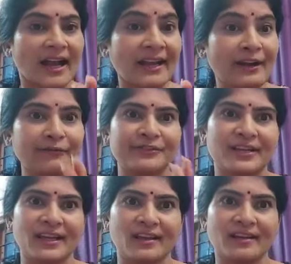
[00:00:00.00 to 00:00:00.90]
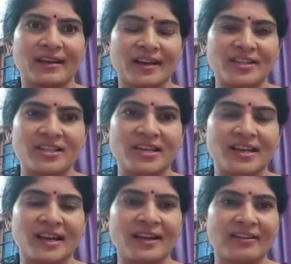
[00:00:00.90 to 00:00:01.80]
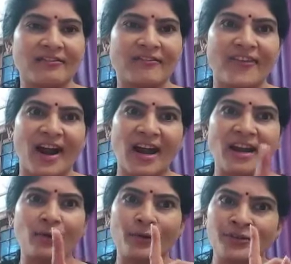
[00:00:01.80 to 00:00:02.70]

ఎండ్ ఆఫ్ ద డే ఖచ్చితంగా వాళ్ళలో